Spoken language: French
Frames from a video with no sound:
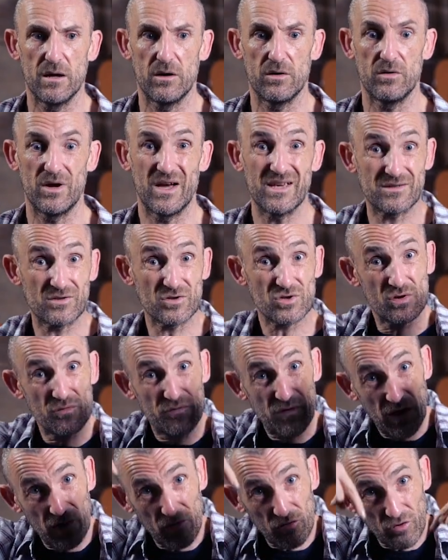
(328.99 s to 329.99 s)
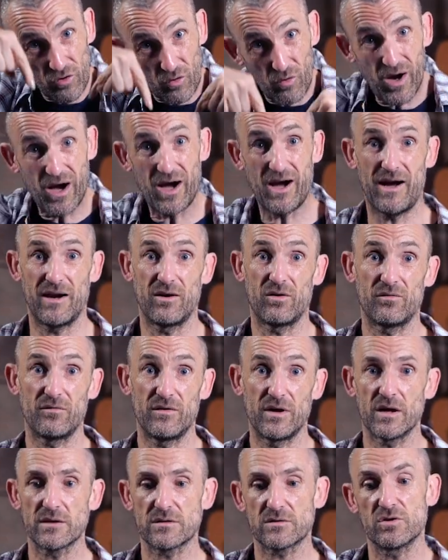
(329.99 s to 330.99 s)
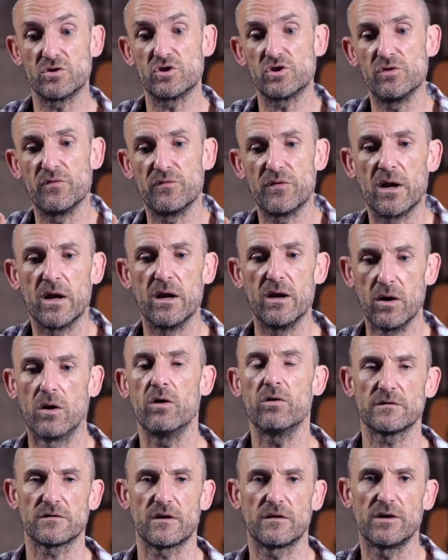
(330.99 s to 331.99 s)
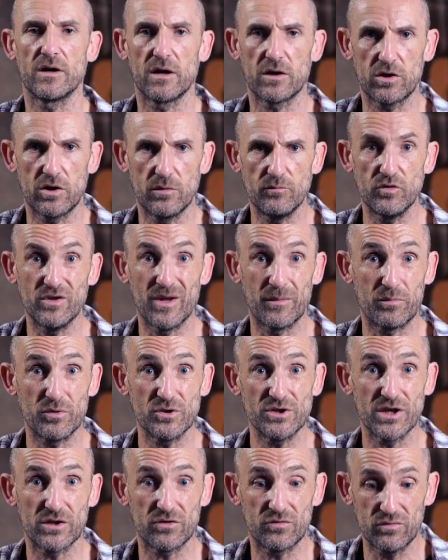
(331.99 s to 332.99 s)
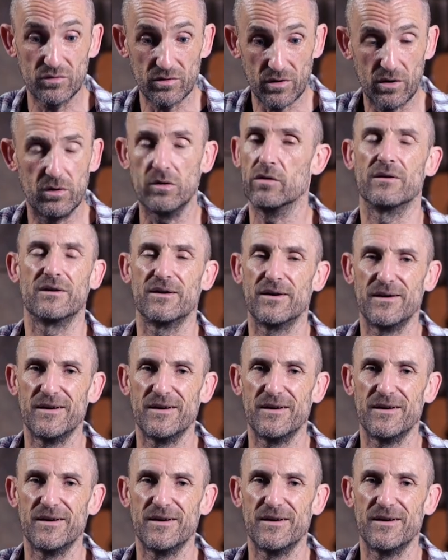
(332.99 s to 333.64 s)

de, euh, Est-ce que je le fais à l'endroit, à l'envers Est-ce que je le fais lent, c'est-à-dire comme une appoggiature, euh,